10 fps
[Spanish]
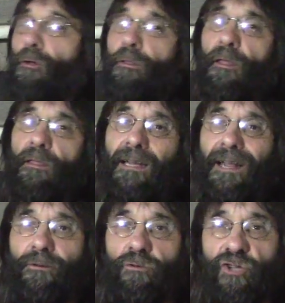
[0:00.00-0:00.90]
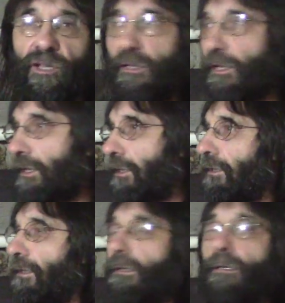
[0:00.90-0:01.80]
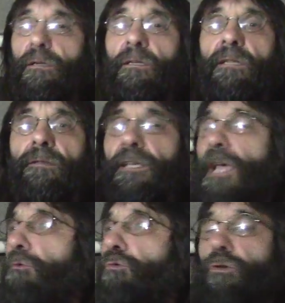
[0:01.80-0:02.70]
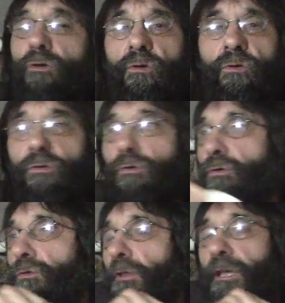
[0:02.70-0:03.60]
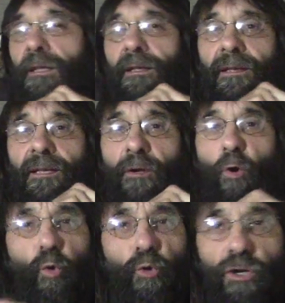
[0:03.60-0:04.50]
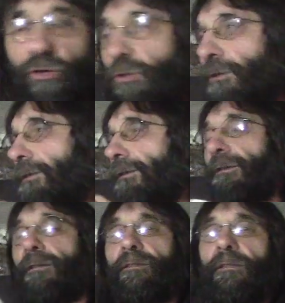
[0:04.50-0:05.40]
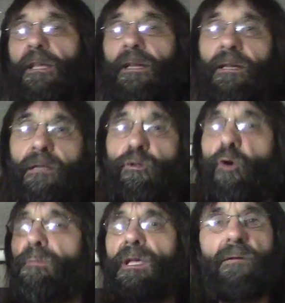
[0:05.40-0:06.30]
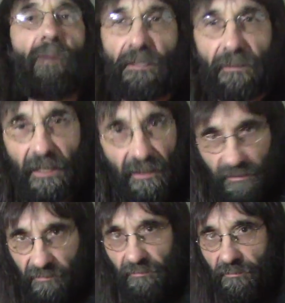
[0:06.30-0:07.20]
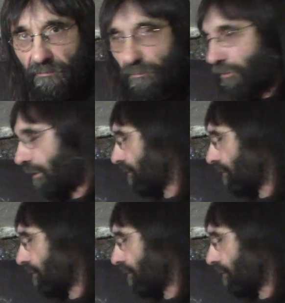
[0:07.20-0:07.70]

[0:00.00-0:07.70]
12 de la noche del día 1 de junio del 2020, por